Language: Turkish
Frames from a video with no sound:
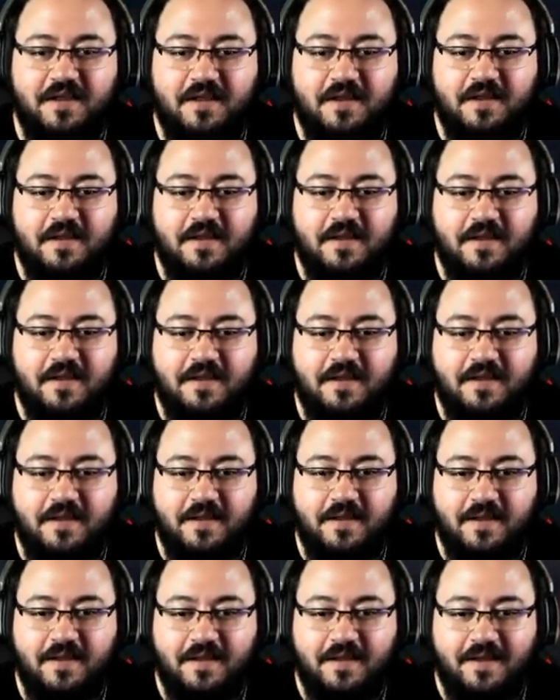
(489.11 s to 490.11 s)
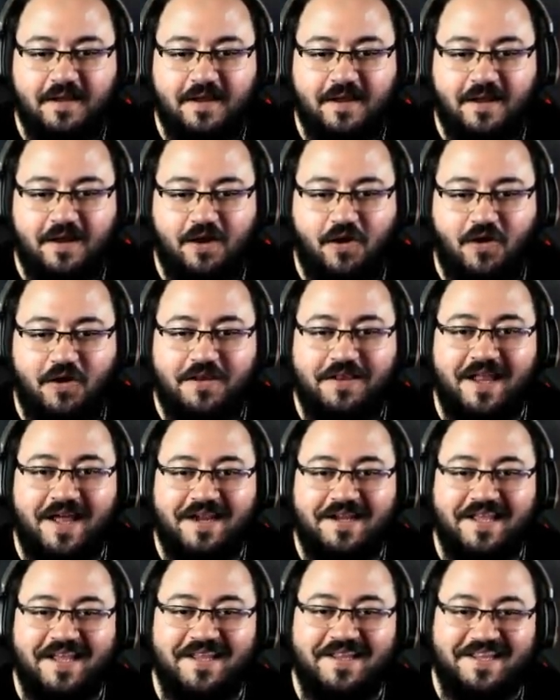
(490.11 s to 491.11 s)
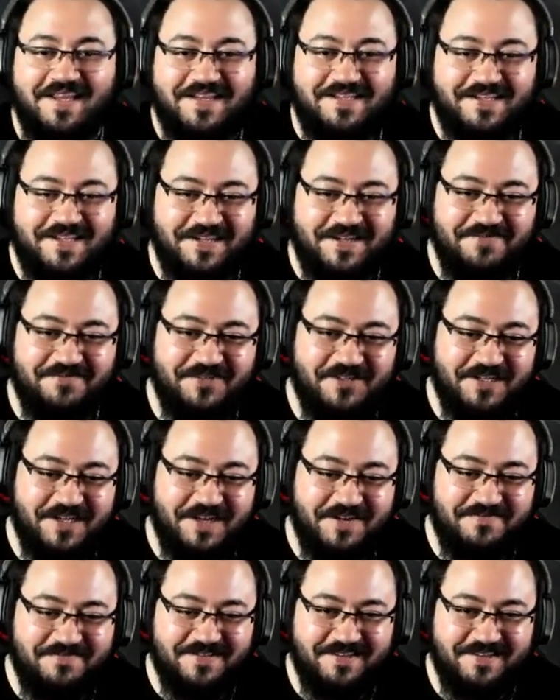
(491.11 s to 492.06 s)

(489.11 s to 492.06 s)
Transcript: Geldim Canan. Onlar da değiştirmiş abi.